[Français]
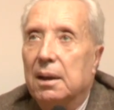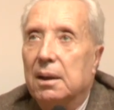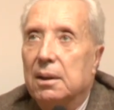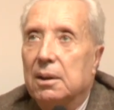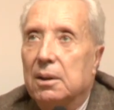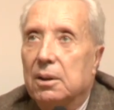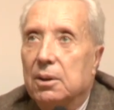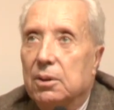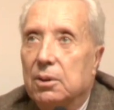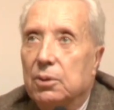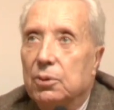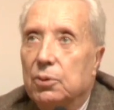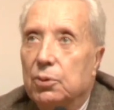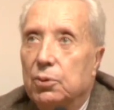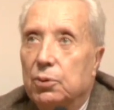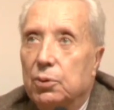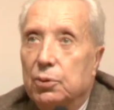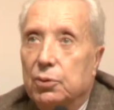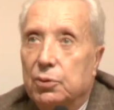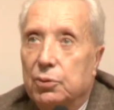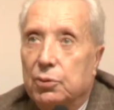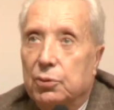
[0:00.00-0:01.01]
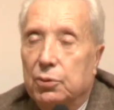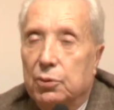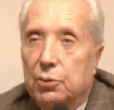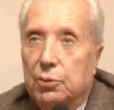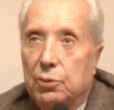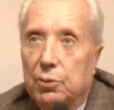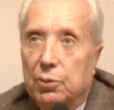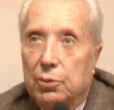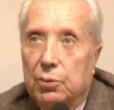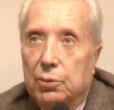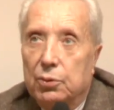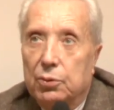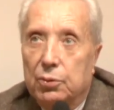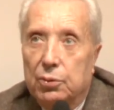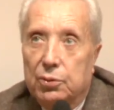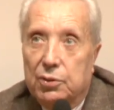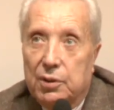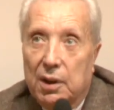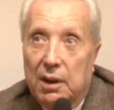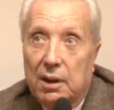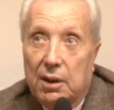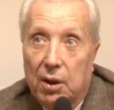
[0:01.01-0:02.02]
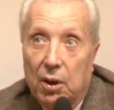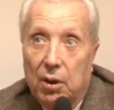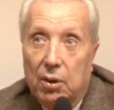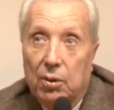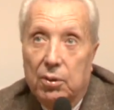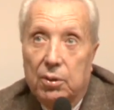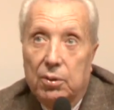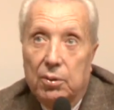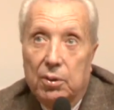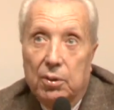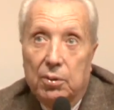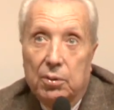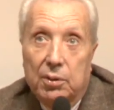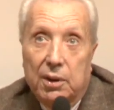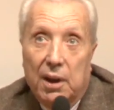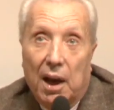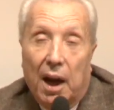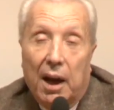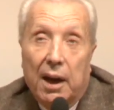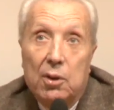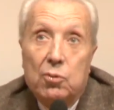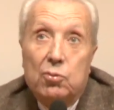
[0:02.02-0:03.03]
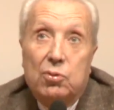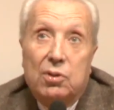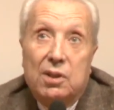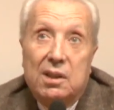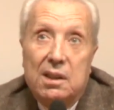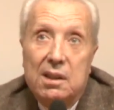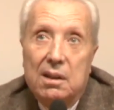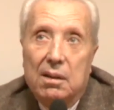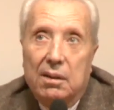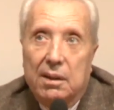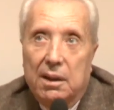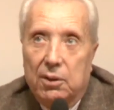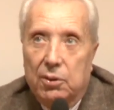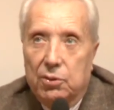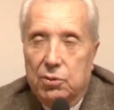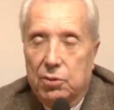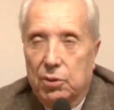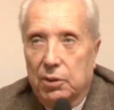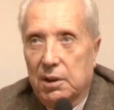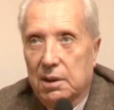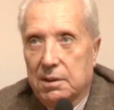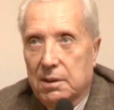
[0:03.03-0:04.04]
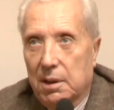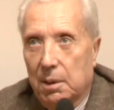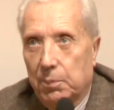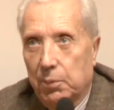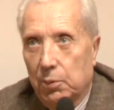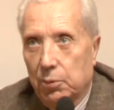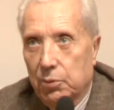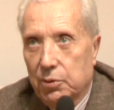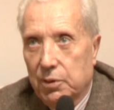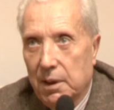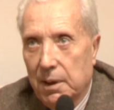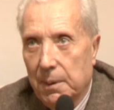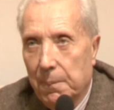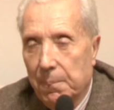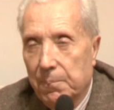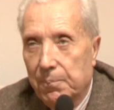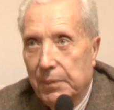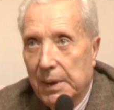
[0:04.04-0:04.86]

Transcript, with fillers: euh, de, cette langue qui a réussi en quelque sorte à s'imposer.